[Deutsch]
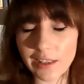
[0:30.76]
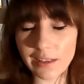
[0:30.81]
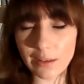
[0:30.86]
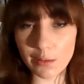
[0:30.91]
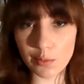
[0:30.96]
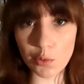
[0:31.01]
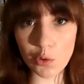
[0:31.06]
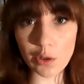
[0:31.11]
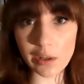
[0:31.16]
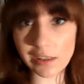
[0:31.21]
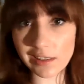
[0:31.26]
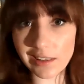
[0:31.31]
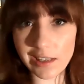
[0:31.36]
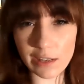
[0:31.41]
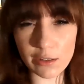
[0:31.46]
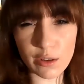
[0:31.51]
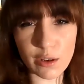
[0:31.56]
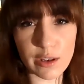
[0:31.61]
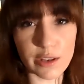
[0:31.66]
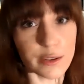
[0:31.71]
Und dieses Buch ist
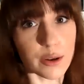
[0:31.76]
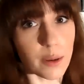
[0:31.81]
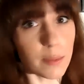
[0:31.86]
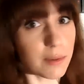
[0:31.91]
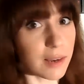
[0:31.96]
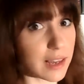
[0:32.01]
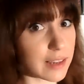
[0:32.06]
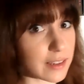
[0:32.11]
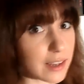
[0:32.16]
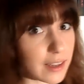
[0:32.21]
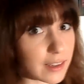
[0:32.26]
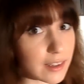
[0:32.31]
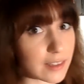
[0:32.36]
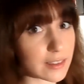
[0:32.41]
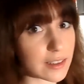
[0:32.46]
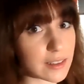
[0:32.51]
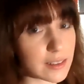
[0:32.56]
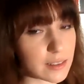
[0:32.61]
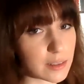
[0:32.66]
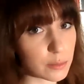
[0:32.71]
natürlich komplett
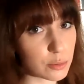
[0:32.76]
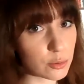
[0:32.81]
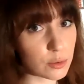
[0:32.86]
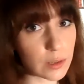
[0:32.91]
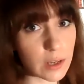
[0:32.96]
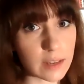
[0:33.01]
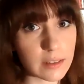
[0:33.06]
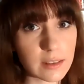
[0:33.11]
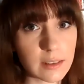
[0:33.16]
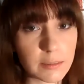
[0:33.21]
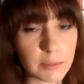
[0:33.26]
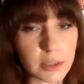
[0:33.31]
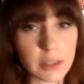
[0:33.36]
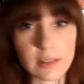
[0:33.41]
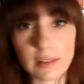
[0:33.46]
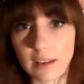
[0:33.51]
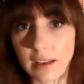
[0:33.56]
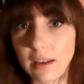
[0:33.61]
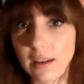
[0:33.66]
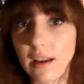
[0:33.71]
anders als Die
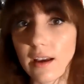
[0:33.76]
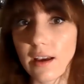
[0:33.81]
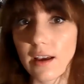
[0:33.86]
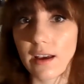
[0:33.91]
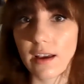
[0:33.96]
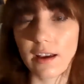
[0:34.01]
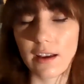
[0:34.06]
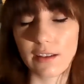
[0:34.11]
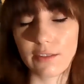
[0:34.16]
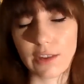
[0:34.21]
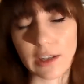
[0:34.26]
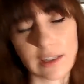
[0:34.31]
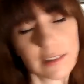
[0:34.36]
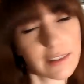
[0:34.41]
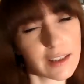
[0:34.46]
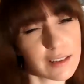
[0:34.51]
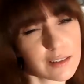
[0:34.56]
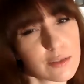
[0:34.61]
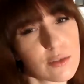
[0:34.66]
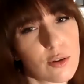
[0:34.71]
Bücherdiebin, denn
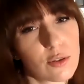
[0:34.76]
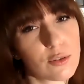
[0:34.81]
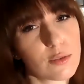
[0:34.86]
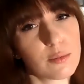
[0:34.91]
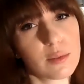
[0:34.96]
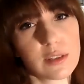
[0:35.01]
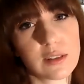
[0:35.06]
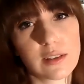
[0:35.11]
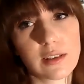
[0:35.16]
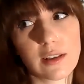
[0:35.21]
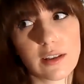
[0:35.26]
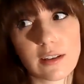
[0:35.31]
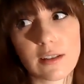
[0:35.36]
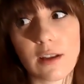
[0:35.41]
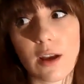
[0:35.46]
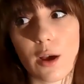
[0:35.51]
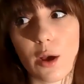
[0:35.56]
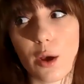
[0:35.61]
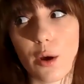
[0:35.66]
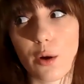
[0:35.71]
während das noch so ein
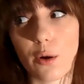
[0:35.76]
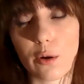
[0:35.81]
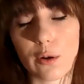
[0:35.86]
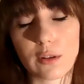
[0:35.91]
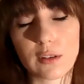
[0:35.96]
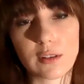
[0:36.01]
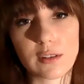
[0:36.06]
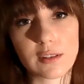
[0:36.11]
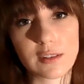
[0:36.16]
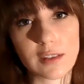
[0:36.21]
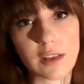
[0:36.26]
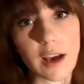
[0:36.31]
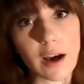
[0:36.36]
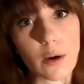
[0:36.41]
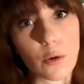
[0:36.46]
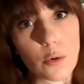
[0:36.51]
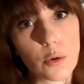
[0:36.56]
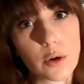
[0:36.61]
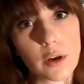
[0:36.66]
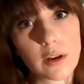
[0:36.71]
bisschen
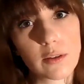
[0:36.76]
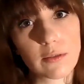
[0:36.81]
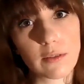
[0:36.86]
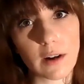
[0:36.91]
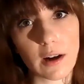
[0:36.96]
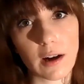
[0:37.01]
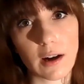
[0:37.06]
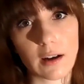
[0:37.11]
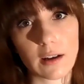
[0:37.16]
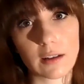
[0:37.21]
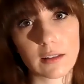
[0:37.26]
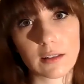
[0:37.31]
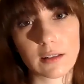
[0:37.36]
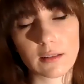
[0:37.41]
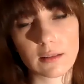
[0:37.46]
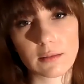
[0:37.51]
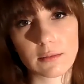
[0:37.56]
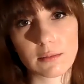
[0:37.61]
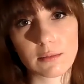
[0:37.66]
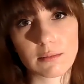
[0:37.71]
sehr ruhig war, äh,
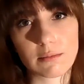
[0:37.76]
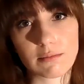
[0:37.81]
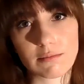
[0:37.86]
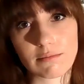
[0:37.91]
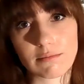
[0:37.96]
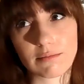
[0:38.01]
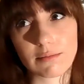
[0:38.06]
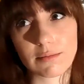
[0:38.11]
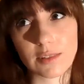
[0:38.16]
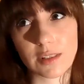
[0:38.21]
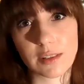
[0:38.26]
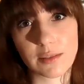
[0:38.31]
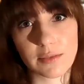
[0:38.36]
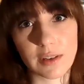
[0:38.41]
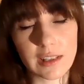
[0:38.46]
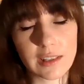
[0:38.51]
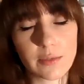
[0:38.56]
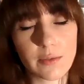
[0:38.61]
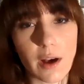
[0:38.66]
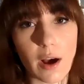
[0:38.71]
es
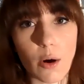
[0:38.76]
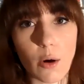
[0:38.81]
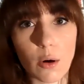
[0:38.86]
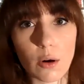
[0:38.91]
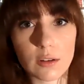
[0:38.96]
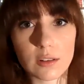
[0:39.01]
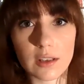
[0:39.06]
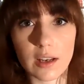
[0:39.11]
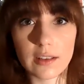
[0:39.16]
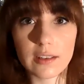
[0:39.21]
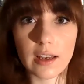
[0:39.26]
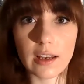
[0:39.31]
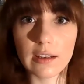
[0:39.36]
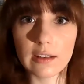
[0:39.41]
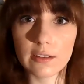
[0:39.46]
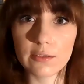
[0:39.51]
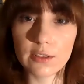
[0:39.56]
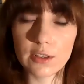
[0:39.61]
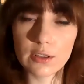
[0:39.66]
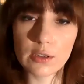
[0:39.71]
war zwar auch, es hatte
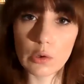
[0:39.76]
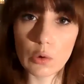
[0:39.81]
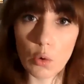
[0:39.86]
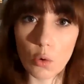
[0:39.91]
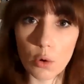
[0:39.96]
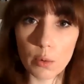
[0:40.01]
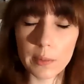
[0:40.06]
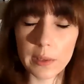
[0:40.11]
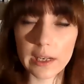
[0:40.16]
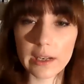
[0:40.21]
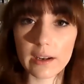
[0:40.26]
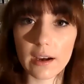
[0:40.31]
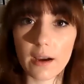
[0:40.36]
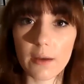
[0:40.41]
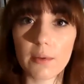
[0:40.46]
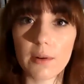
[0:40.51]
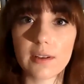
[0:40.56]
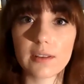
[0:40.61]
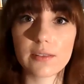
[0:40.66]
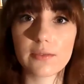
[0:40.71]
eine gewisse Komik,
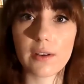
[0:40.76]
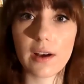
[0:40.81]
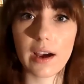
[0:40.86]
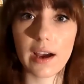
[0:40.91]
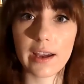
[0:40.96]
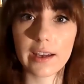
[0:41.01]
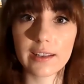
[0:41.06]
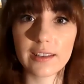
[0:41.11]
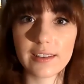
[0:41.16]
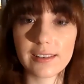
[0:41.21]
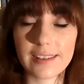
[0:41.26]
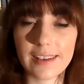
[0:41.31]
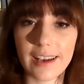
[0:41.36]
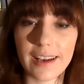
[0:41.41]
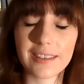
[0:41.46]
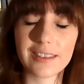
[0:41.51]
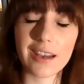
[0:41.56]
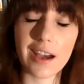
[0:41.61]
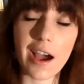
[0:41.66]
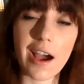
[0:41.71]
aber es war eigentlich
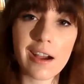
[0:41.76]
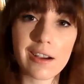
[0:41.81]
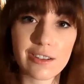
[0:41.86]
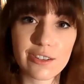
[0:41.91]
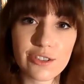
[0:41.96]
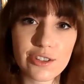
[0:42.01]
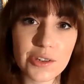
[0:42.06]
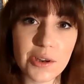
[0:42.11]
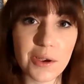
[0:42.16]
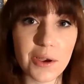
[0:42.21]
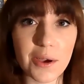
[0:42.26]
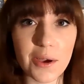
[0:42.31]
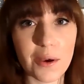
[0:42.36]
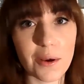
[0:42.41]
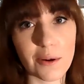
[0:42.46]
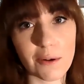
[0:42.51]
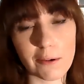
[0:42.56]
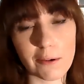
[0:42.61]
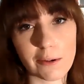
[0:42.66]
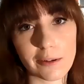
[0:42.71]
eher tragisch.
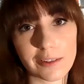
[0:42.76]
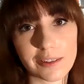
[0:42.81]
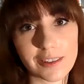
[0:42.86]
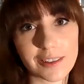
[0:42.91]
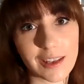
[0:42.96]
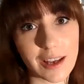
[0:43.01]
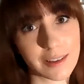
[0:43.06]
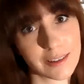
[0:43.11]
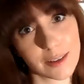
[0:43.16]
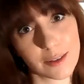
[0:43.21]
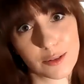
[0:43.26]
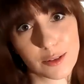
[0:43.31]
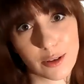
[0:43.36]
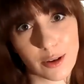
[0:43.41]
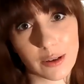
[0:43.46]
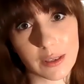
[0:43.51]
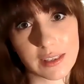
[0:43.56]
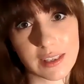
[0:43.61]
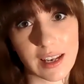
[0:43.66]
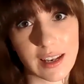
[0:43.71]
Und es hat
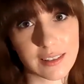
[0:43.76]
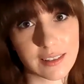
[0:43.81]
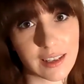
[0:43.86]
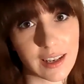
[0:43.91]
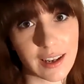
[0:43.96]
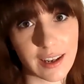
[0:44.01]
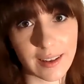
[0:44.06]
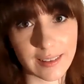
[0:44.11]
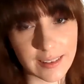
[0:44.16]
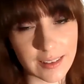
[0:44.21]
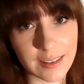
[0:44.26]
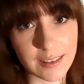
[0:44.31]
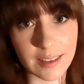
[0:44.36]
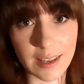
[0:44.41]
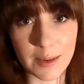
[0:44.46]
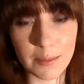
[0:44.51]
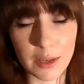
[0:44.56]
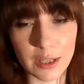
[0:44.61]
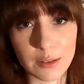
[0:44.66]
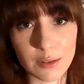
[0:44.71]
natürlich auch ein sehr, sehr ernstes
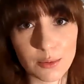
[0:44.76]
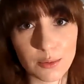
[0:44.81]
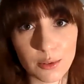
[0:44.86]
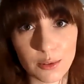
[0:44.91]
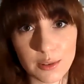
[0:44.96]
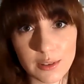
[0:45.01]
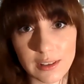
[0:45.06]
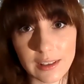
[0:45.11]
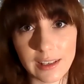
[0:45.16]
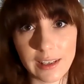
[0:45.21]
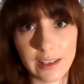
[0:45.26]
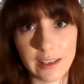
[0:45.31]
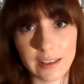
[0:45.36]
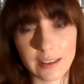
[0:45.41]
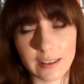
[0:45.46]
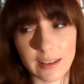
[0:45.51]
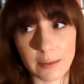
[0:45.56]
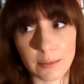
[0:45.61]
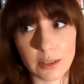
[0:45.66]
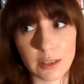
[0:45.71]
Thema zugrunde
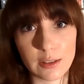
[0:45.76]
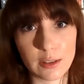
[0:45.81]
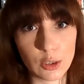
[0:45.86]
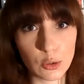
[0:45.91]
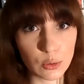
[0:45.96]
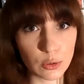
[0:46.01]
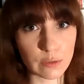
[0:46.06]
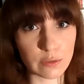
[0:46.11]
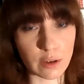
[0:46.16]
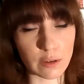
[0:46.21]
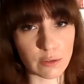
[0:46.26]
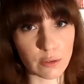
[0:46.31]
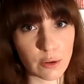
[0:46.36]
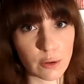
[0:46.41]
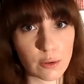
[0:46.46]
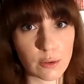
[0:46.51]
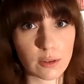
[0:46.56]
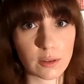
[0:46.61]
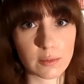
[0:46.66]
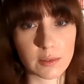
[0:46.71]
liegen, nämlich die
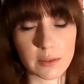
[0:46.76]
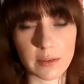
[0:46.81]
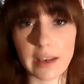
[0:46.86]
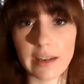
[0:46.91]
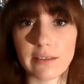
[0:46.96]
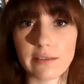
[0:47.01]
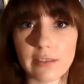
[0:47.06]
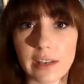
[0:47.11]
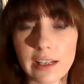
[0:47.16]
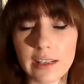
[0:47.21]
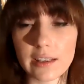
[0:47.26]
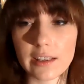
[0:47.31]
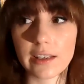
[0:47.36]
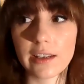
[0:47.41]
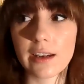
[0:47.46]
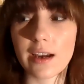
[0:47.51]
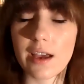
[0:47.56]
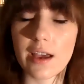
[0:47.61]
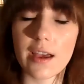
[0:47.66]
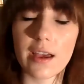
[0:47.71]
Judenverfolgung im Zweiten
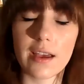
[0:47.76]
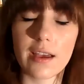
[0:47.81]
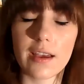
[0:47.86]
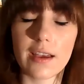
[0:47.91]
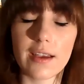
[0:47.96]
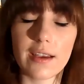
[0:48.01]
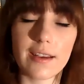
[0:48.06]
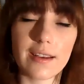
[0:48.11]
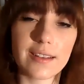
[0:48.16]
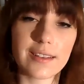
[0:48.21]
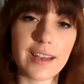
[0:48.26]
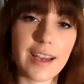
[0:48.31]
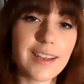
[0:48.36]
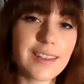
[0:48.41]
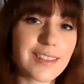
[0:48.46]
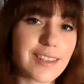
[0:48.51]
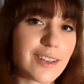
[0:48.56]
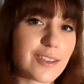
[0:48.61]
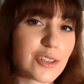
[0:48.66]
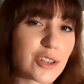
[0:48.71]
Weltkrieg. Da
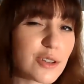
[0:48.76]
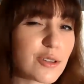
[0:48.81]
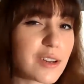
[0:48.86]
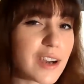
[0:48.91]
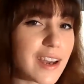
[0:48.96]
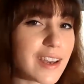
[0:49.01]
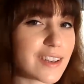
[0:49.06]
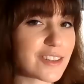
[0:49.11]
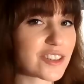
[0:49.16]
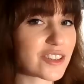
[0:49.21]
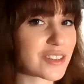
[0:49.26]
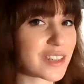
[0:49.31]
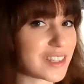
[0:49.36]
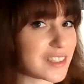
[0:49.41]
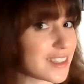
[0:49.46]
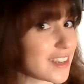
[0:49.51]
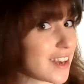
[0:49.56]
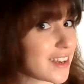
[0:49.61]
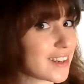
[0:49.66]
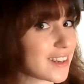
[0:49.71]
ist der Joker jetzt schon
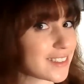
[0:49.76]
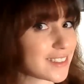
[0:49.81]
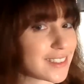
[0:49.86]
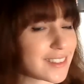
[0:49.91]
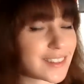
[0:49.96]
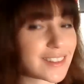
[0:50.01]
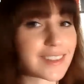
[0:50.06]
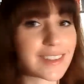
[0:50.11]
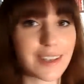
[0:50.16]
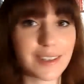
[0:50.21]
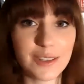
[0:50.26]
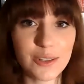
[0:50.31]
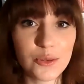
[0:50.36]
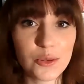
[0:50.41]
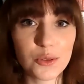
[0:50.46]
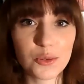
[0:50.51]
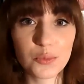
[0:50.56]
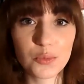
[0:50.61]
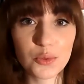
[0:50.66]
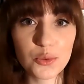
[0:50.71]
ganz anders. Es ist ein
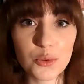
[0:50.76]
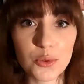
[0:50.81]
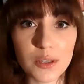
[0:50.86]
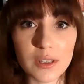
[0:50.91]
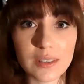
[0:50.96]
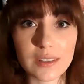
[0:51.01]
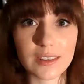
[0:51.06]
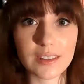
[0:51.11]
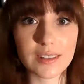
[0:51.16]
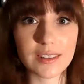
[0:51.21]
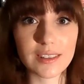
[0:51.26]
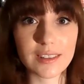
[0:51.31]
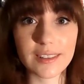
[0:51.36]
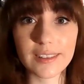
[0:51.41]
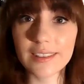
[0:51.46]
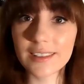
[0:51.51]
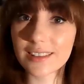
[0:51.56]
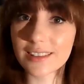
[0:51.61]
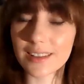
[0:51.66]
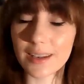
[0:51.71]
Jugendbuch, es ist
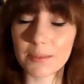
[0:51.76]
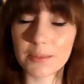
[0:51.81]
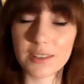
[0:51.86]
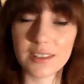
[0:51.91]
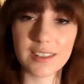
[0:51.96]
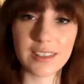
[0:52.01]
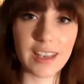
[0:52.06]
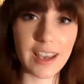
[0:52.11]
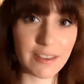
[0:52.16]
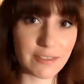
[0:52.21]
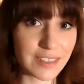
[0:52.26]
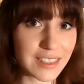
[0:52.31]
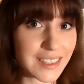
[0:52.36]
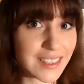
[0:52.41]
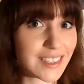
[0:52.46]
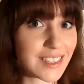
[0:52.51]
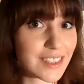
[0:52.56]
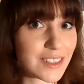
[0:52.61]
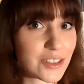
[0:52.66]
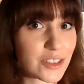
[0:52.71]
insgesamt sehr
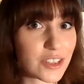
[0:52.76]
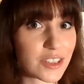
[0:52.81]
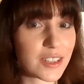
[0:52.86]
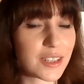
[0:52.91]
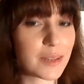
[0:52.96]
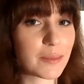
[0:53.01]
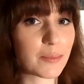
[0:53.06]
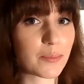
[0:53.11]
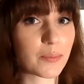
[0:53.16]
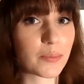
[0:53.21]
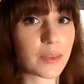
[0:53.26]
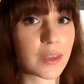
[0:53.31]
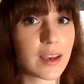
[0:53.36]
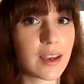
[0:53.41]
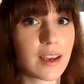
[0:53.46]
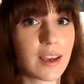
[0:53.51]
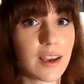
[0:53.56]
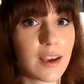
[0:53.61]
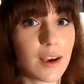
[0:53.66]
witzig geschrieben